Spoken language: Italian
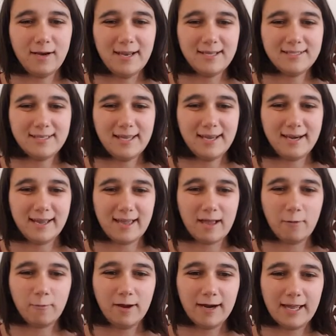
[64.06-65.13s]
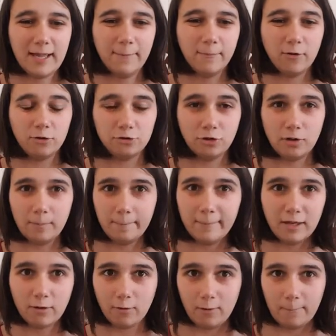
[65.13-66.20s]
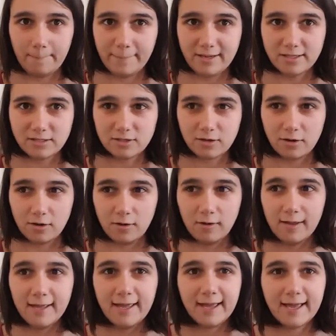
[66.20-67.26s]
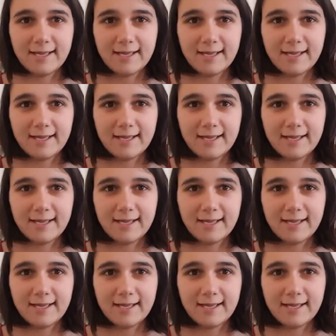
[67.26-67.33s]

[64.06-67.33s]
quelle serie che in qualche modo mi colpiscono,